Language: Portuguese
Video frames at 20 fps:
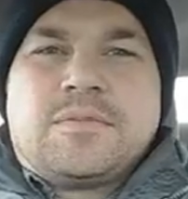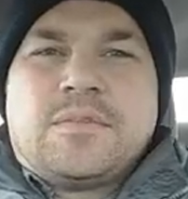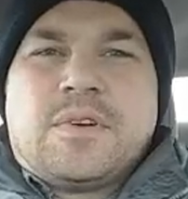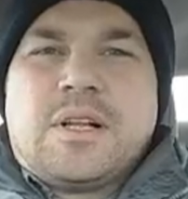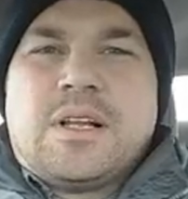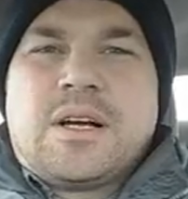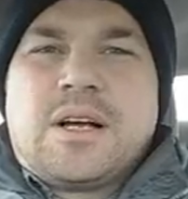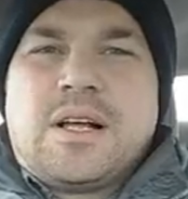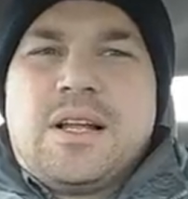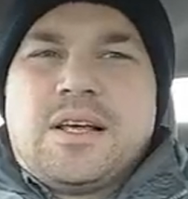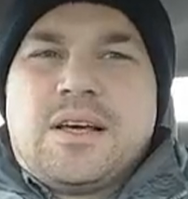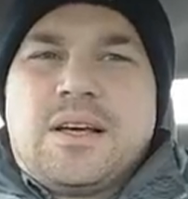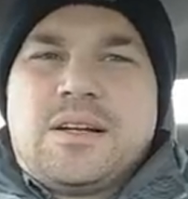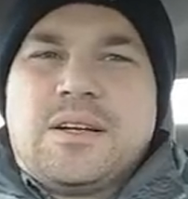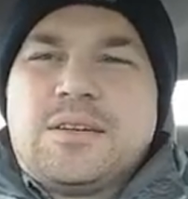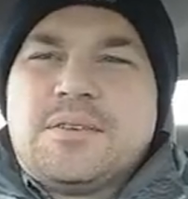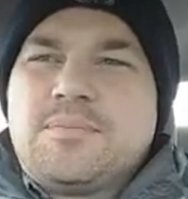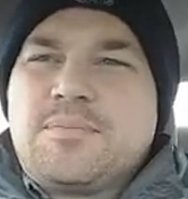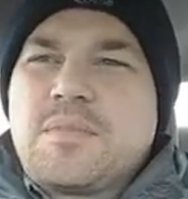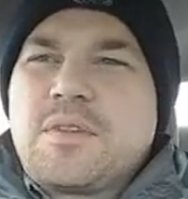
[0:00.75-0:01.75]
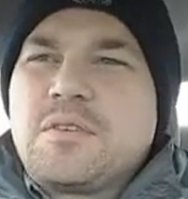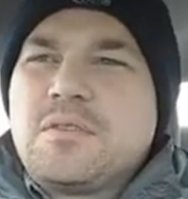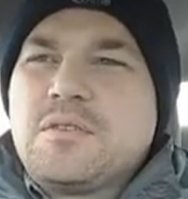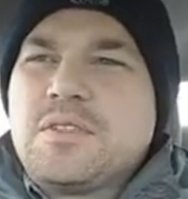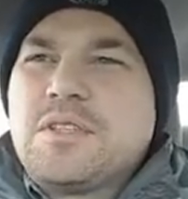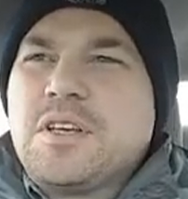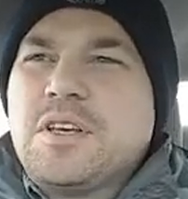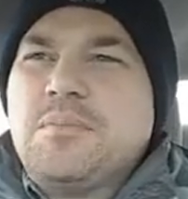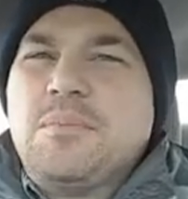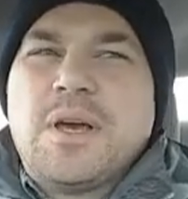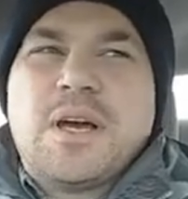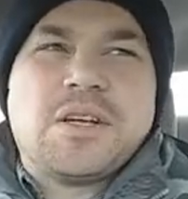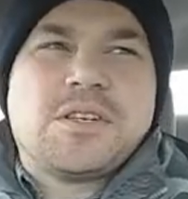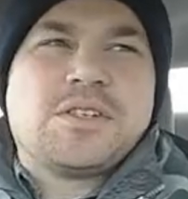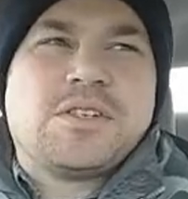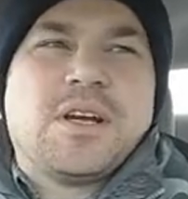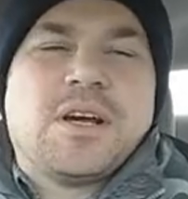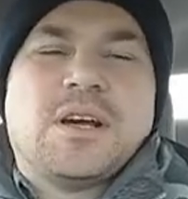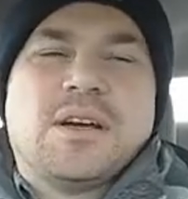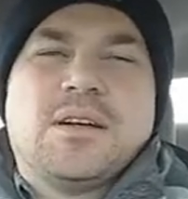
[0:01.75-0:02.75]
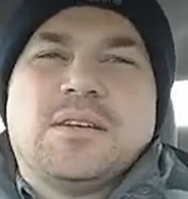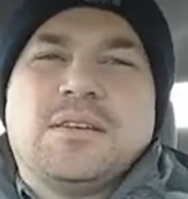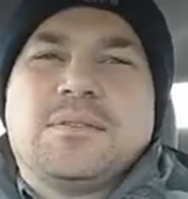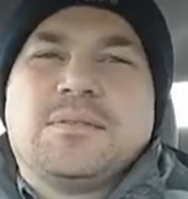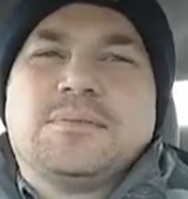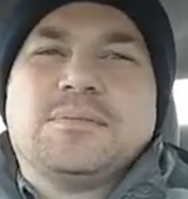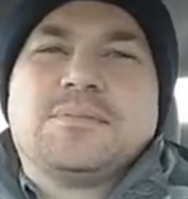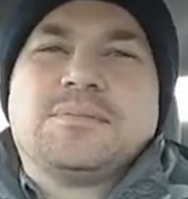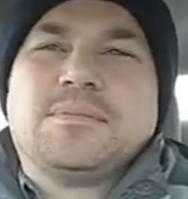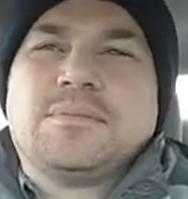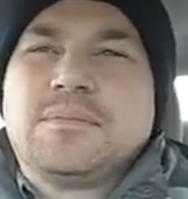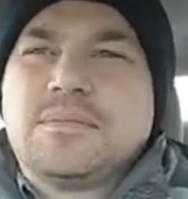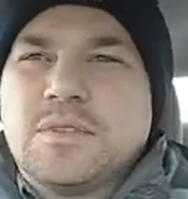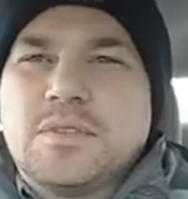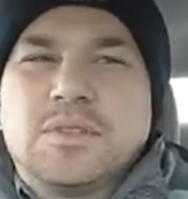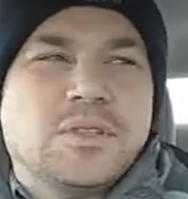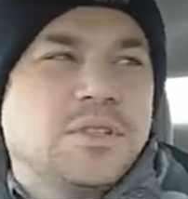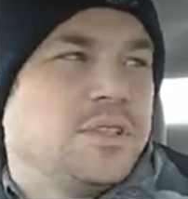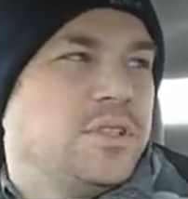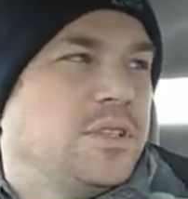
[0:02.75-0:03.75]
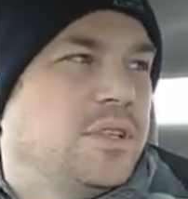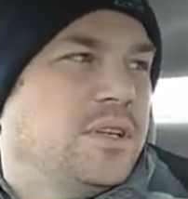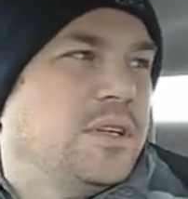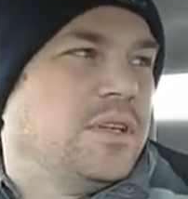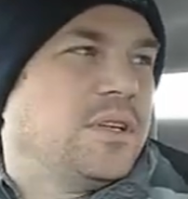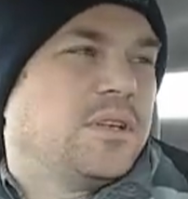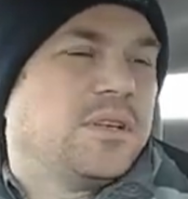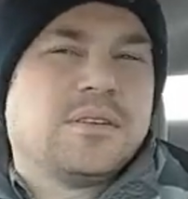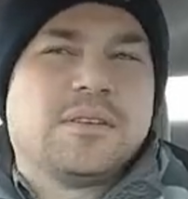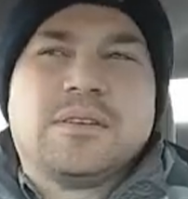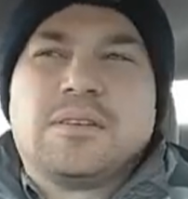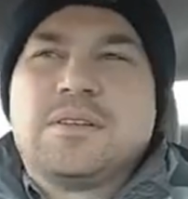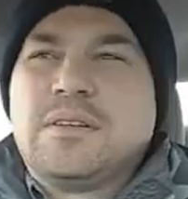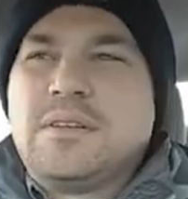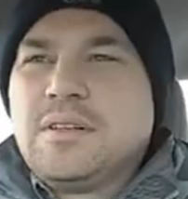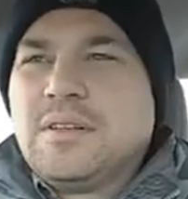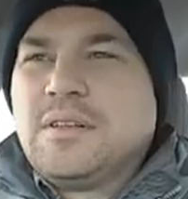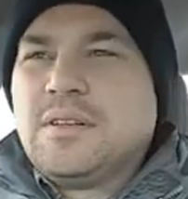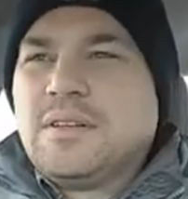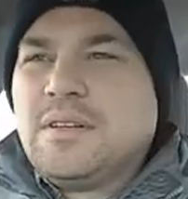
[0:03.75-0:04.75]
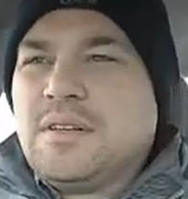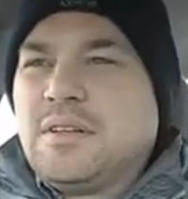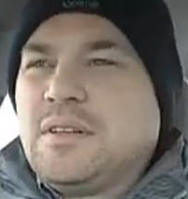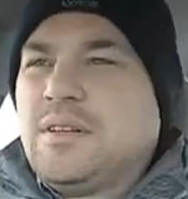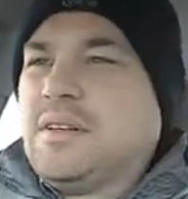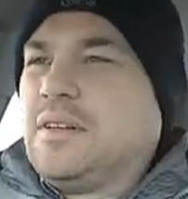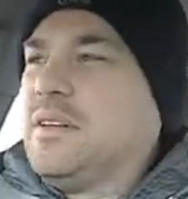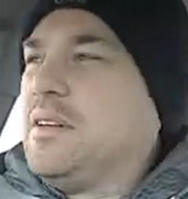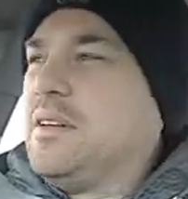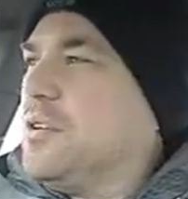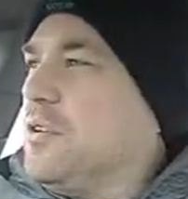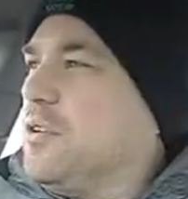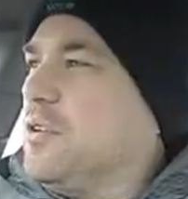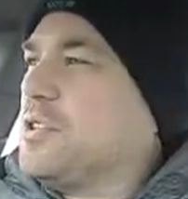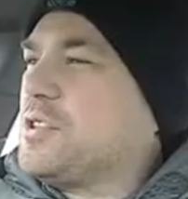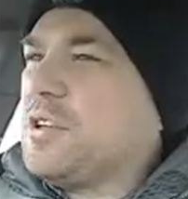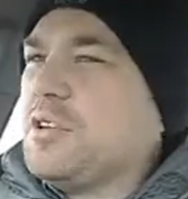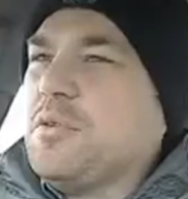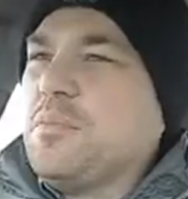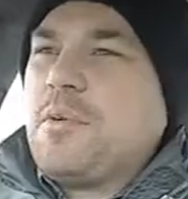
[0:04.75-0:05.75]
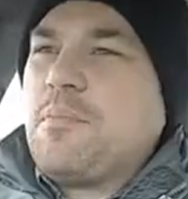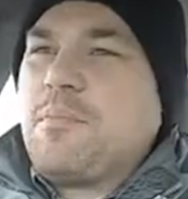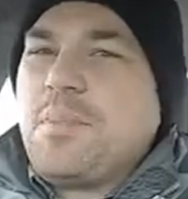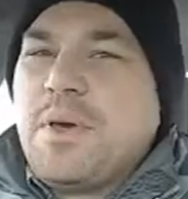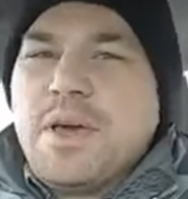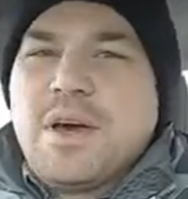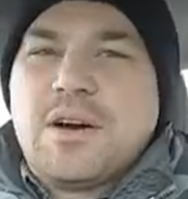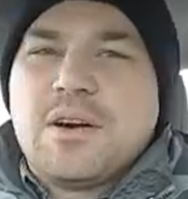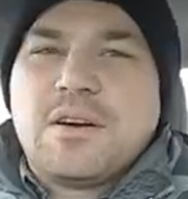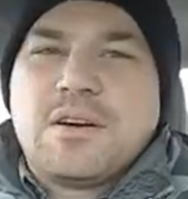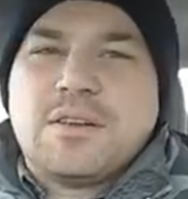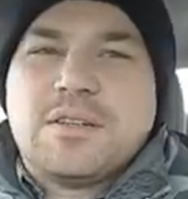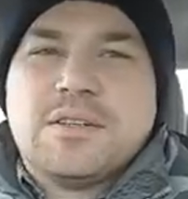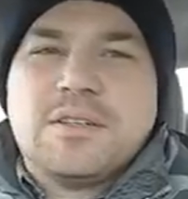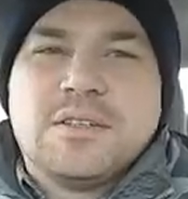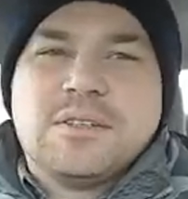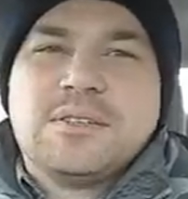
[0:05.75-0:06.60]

Fala galera, consegui me achar. Hoje, hoje eu não me perco.